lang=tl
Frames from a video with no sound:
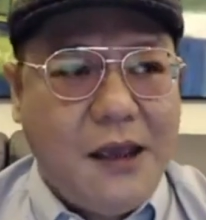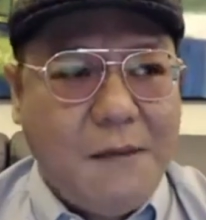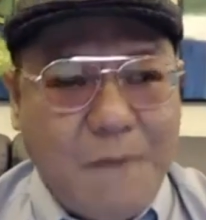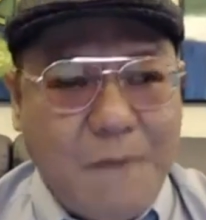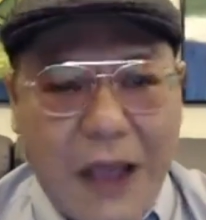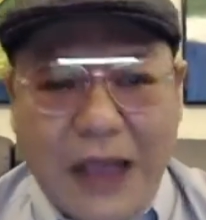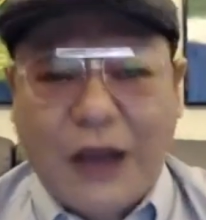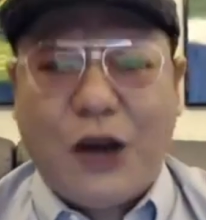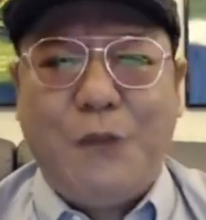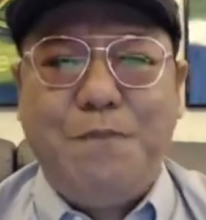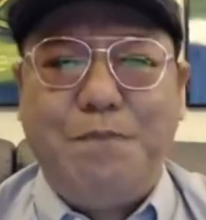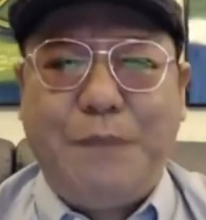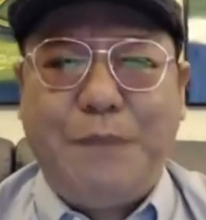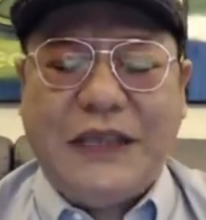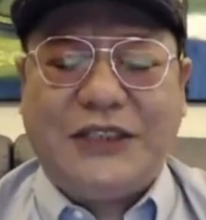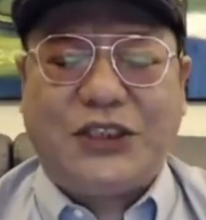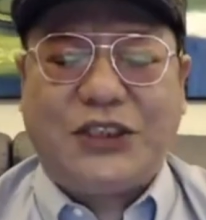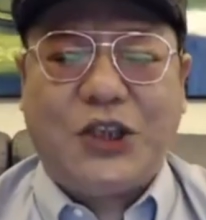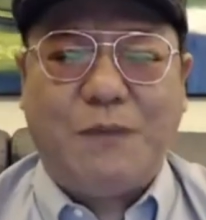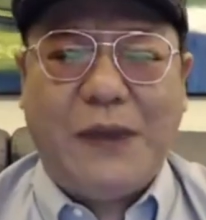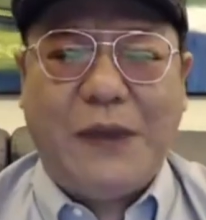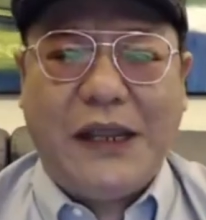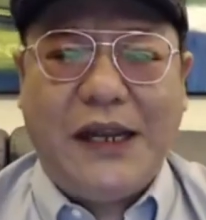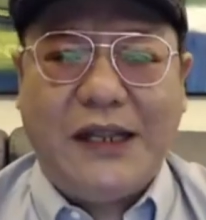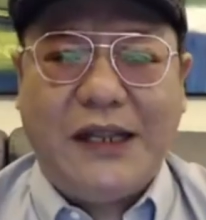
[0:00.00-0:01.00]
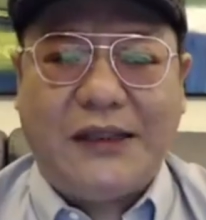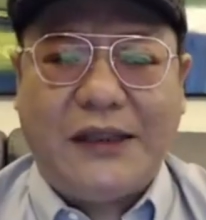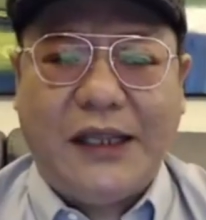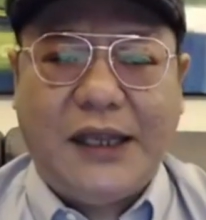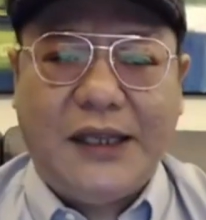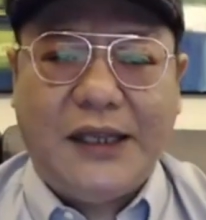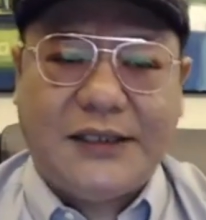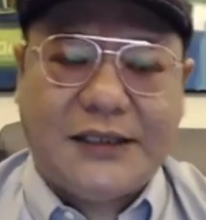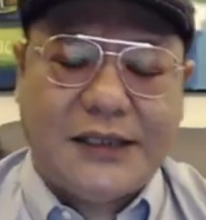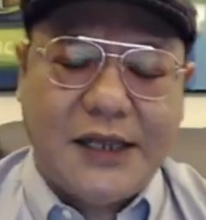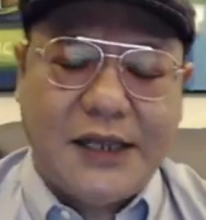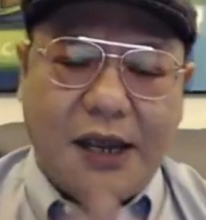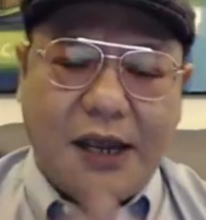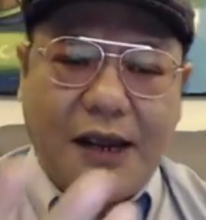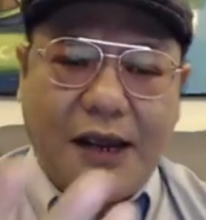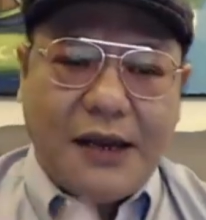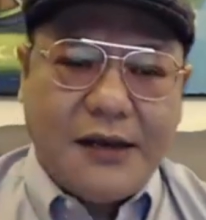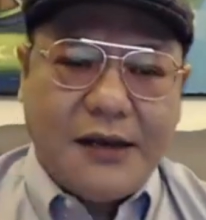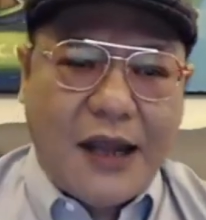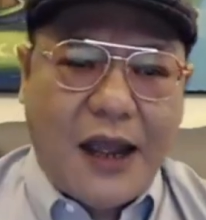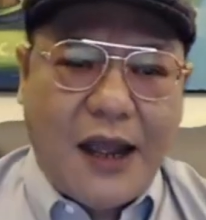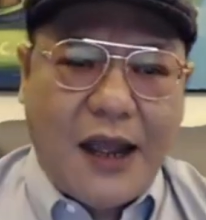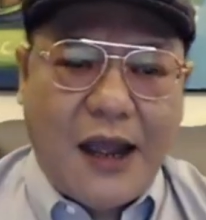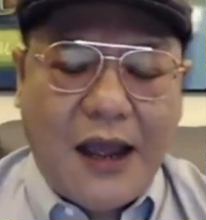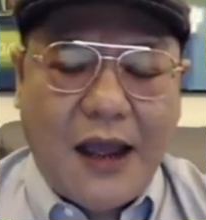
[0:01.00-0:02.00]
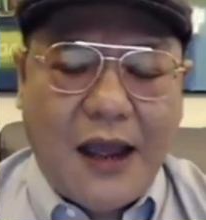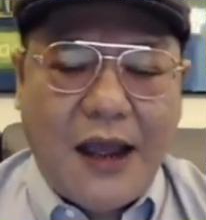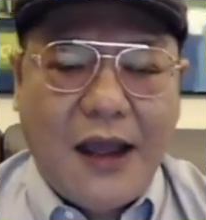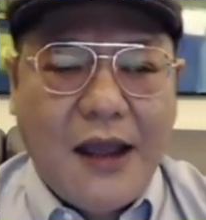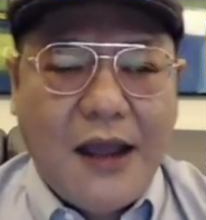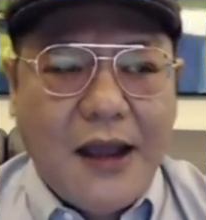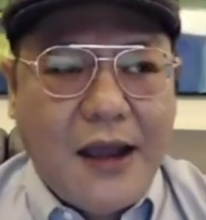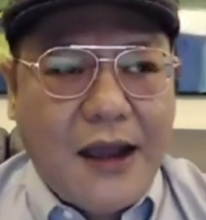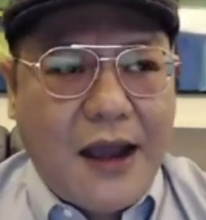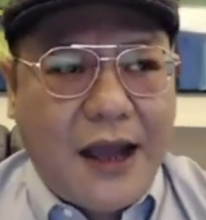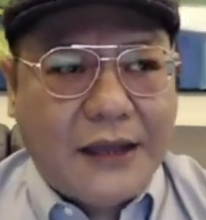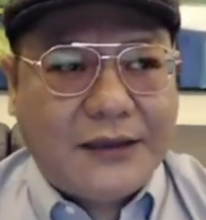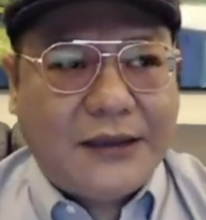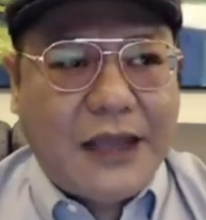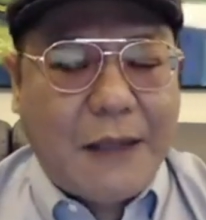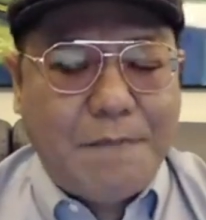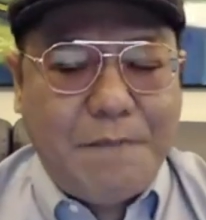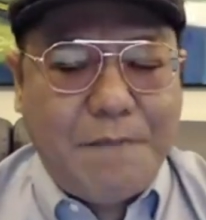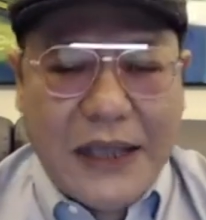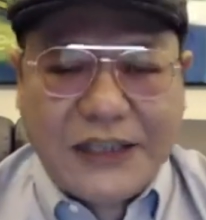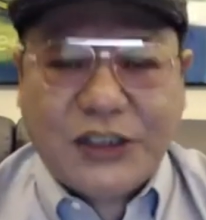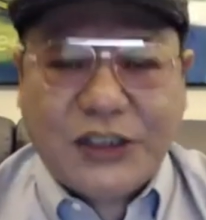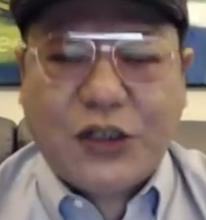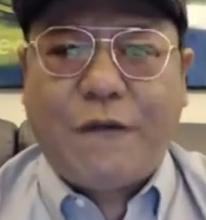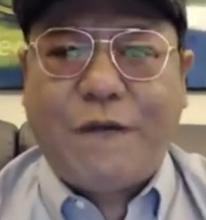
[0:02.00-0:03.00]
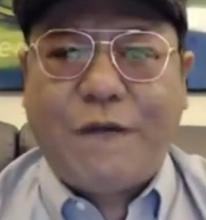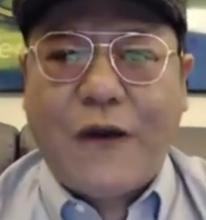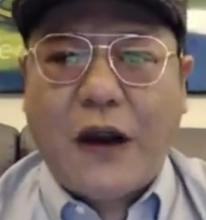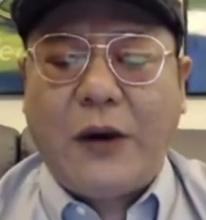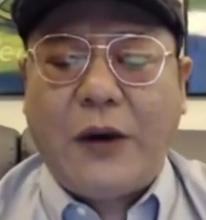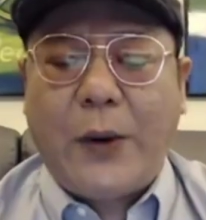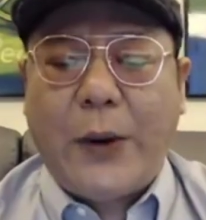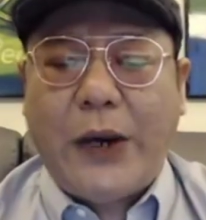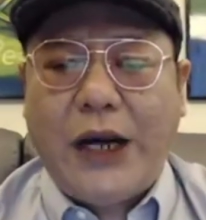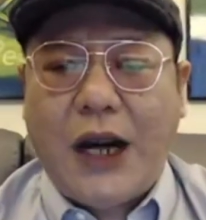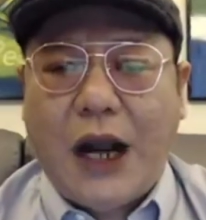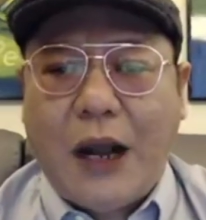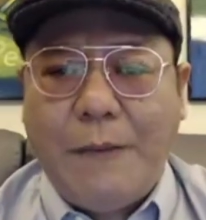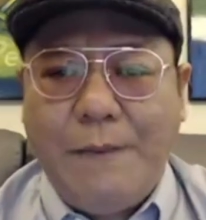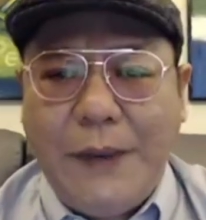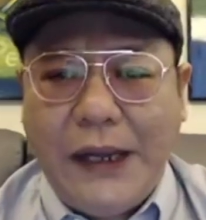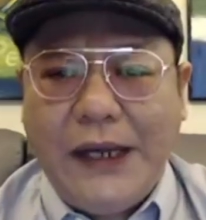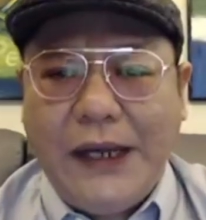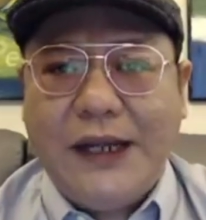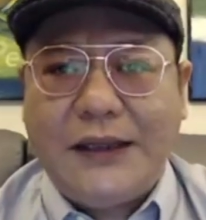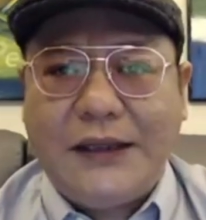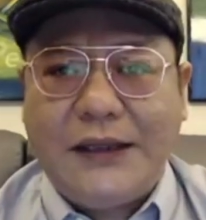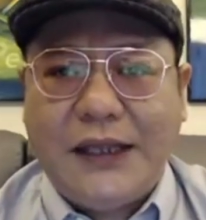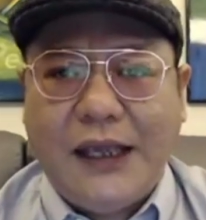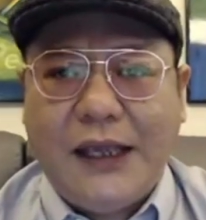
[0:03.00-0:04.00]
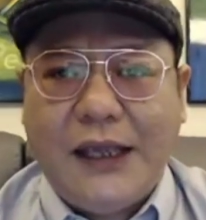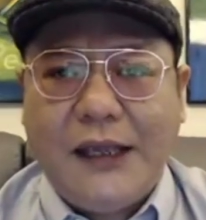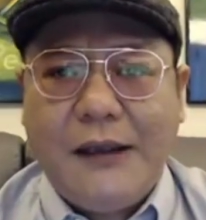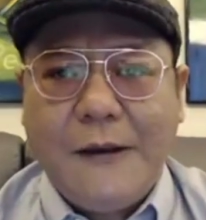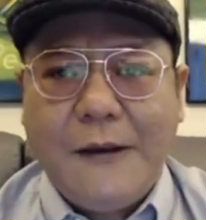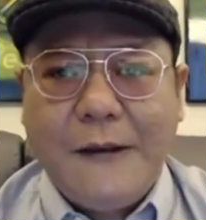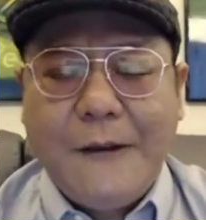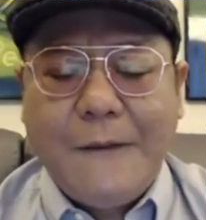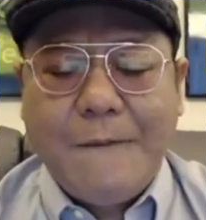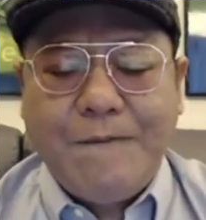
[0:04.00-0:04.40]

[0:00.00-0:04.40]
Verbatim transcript: Merong feasibilities na at the best of our ability,